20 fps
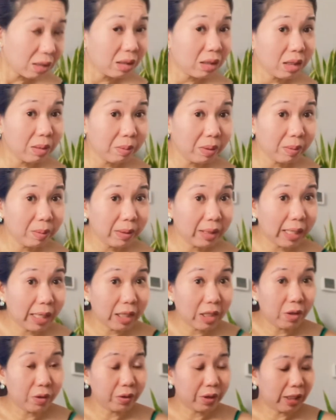ibibigay
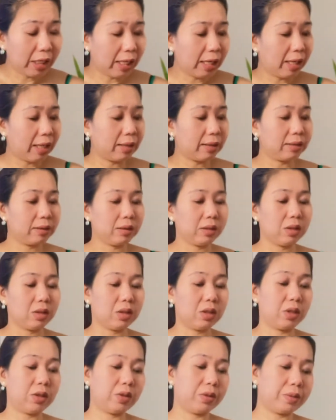daw nila.
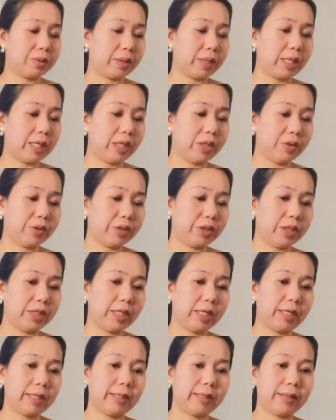So, uh, ayun,
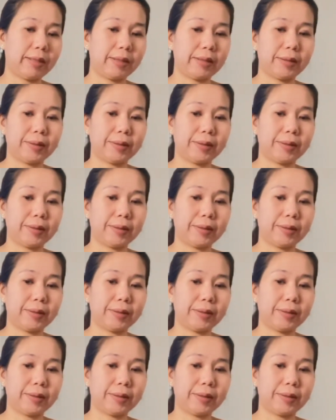uh,